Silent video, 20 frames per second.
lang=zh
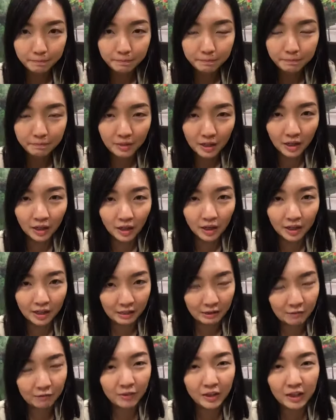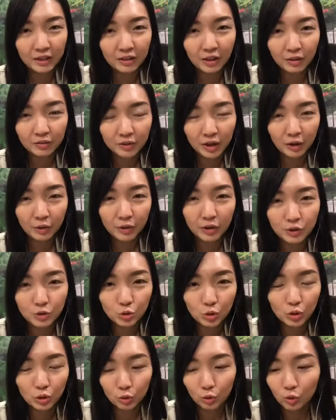呃 Evelyn 哦，他会
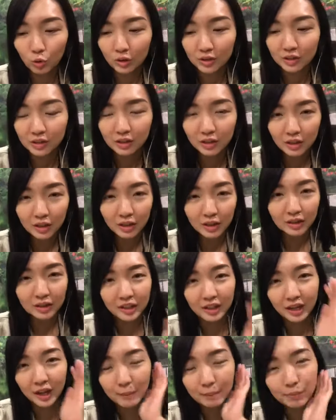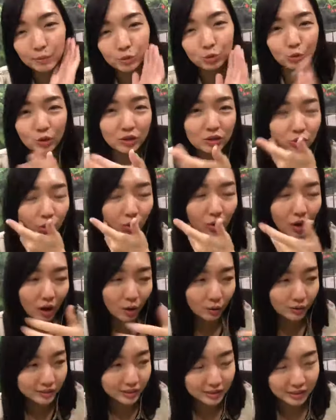做。如果是你脸部水肿啊，
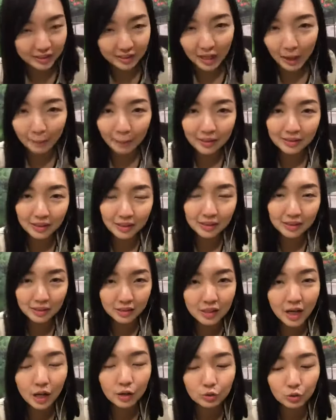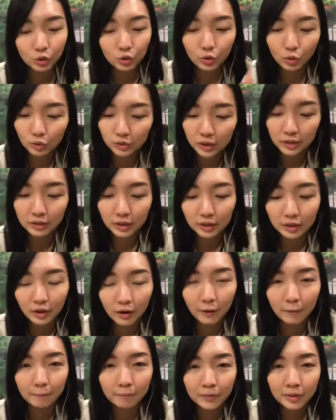或者你下半身时常水肿的人
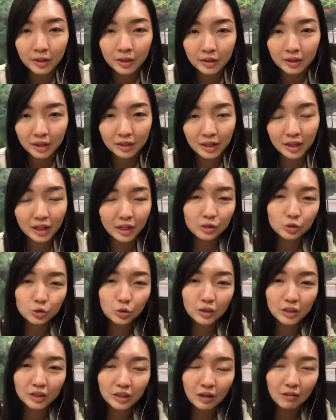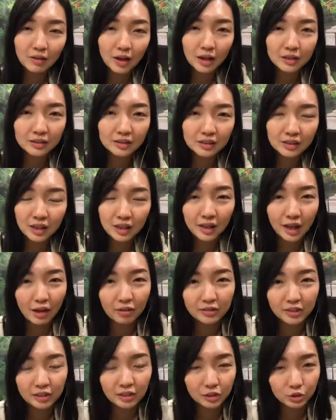哦，他大概做一到两次的疗
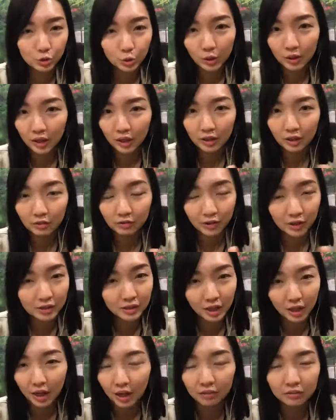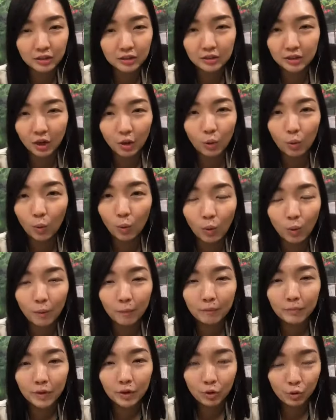程，你就会看到非常好的效果。
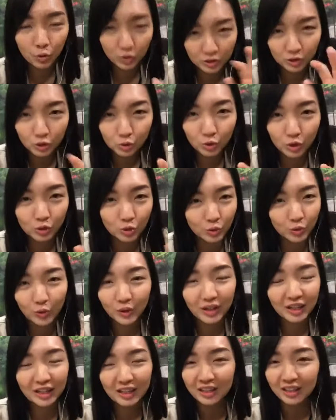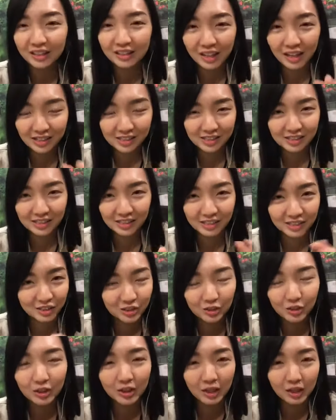如果是水肿会立刻那次你
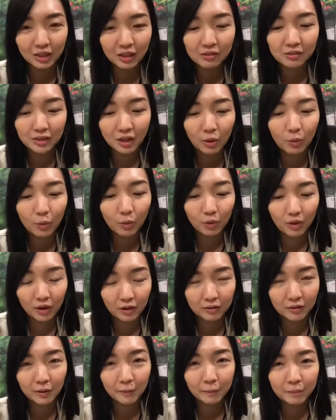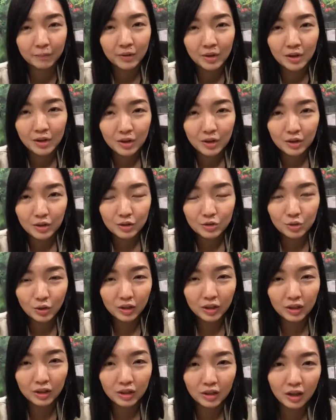就会看到效果了的。所
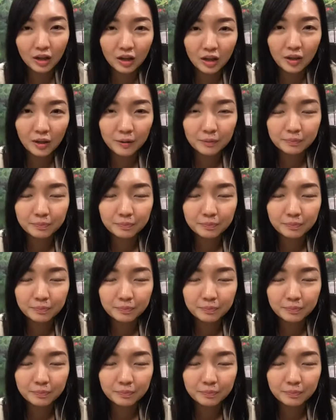以呃，